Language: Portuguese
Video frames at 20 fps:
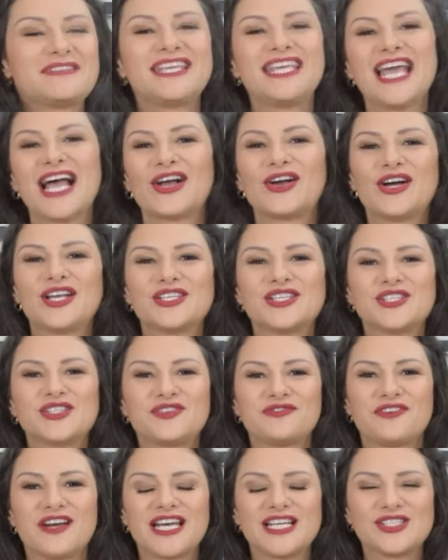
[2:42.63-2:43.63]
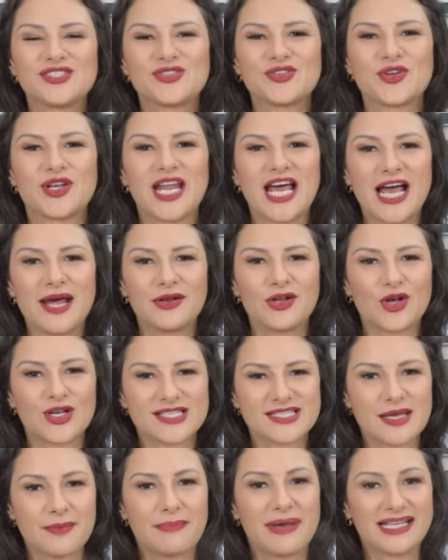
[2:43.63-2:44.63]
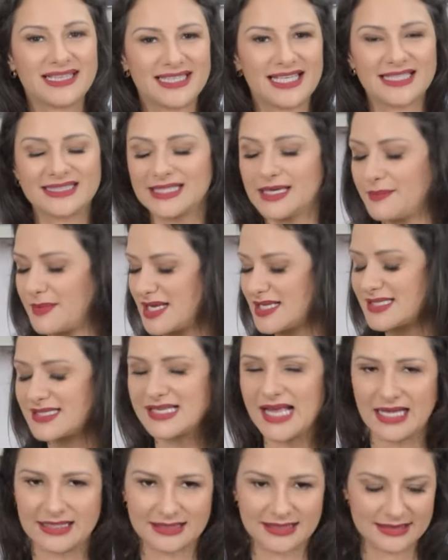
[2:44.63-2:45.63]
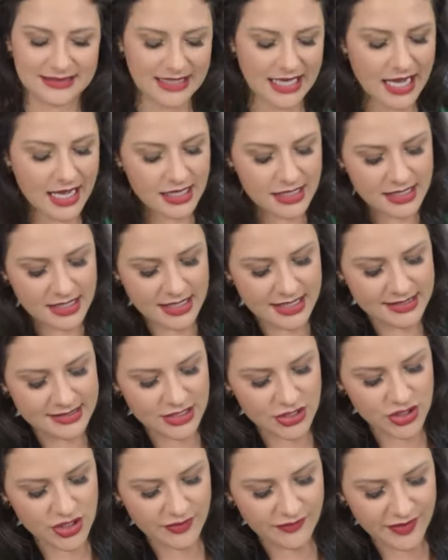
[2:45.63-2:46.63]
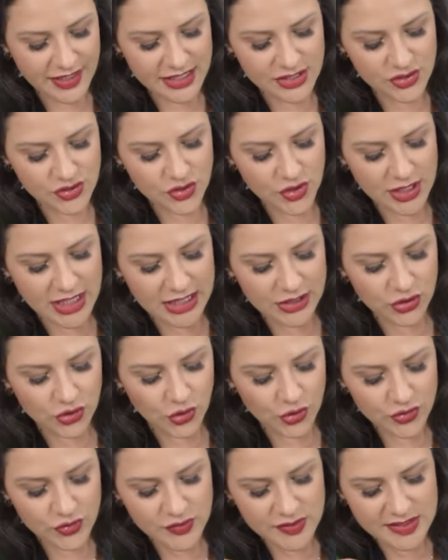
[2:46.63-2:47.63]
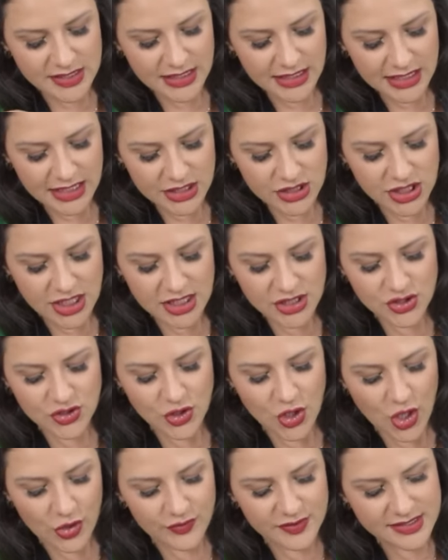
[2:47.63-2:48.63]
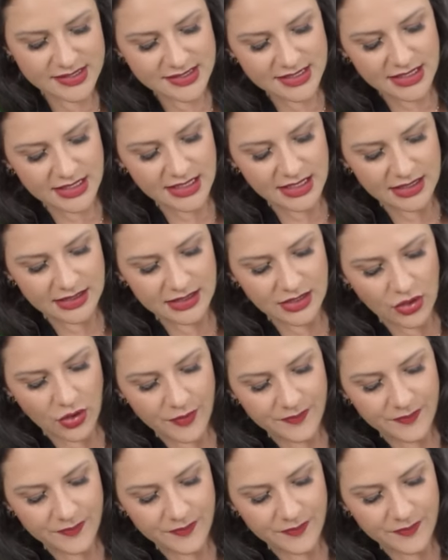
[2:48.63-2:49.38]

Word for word: E agora a gente vai adicionar a nossa batata amassada, tá? Você já vai adicionar todos os ingredientes logo em seguida, ó.